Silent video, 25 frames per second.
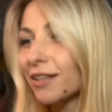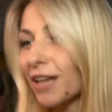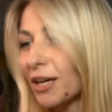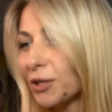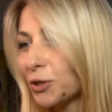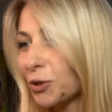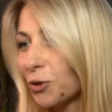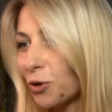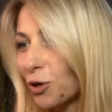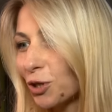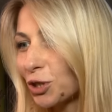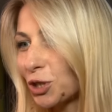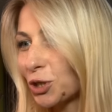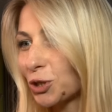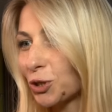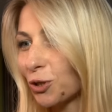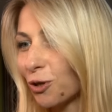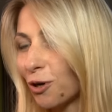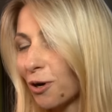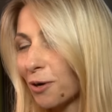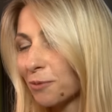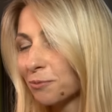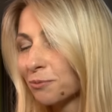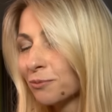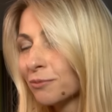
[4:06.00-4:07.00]
на то,
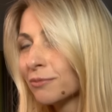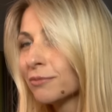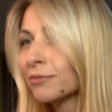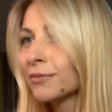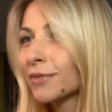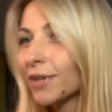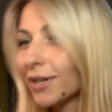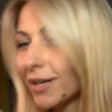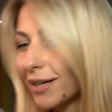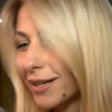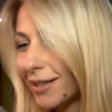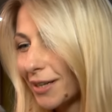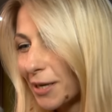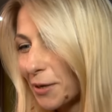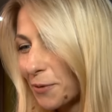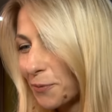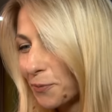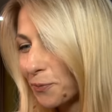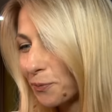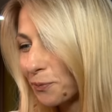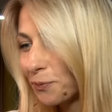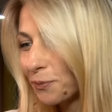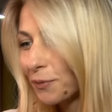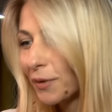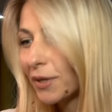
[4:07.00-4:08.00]
что
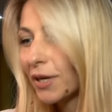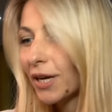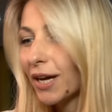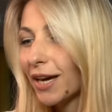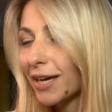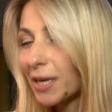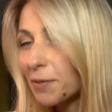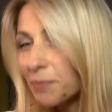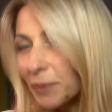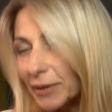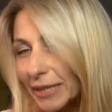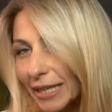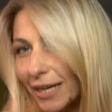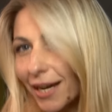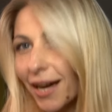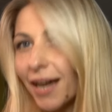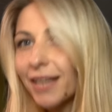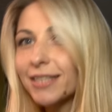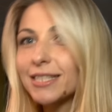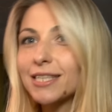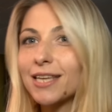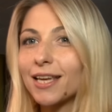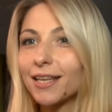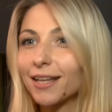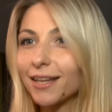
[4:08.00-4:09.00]
эм,
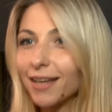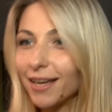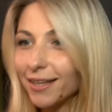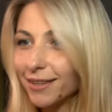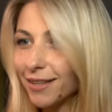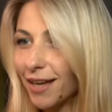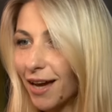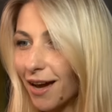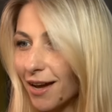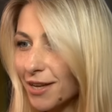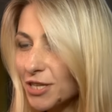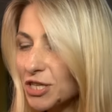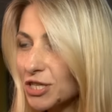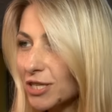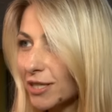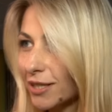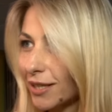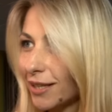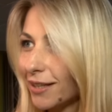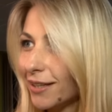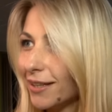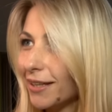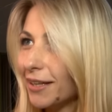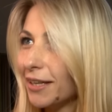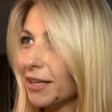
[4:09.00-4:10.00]
репатриация для нас
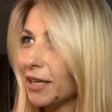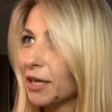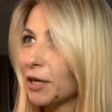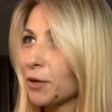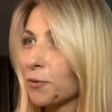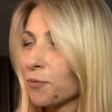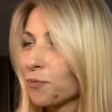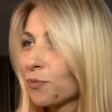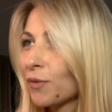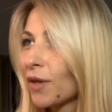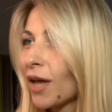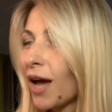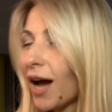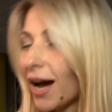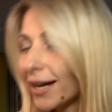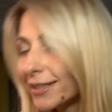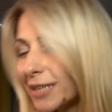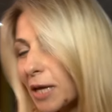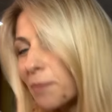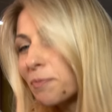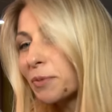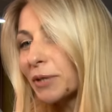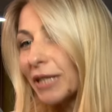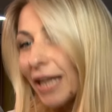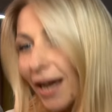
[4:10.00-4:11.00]
и
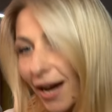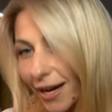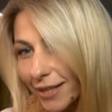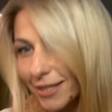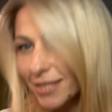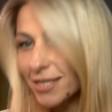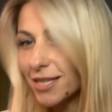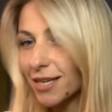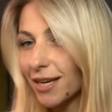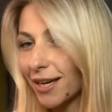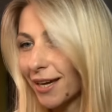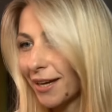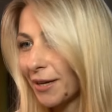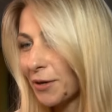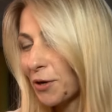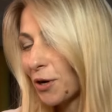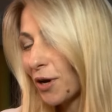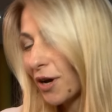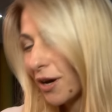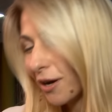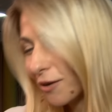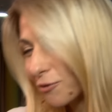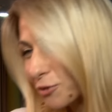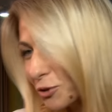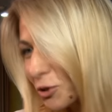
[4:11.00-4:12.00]
адаптация
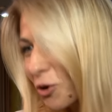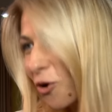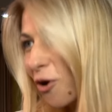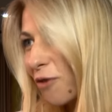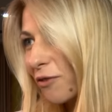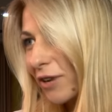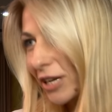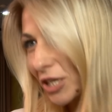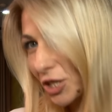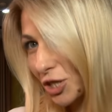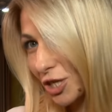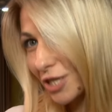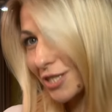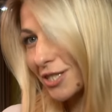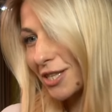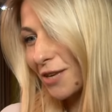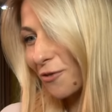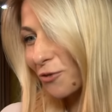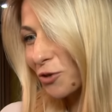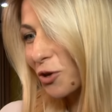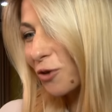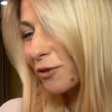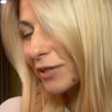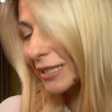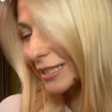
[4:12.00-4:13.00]
в новой жизни,
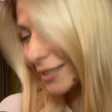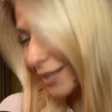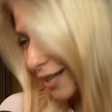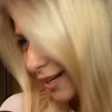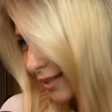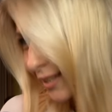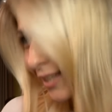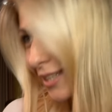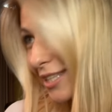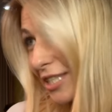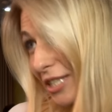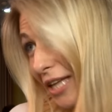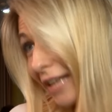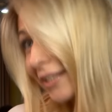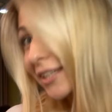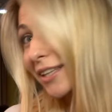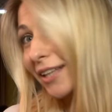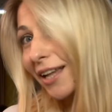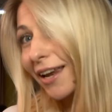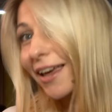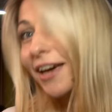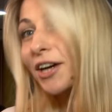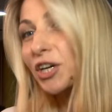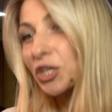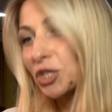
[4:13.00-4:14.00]
в новой стране
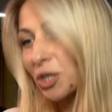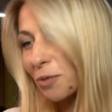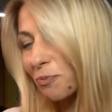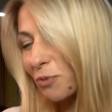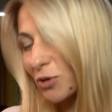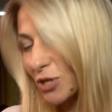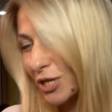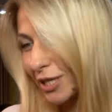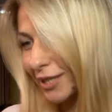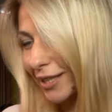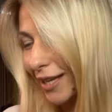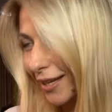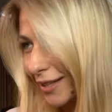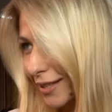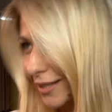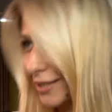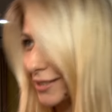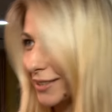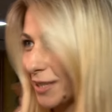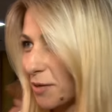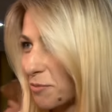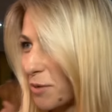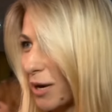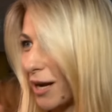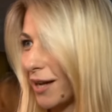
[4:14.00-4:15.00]
станет легче после таких
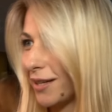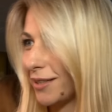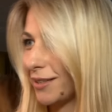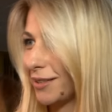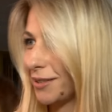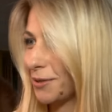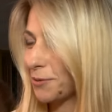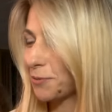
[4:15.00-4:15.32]
собраний.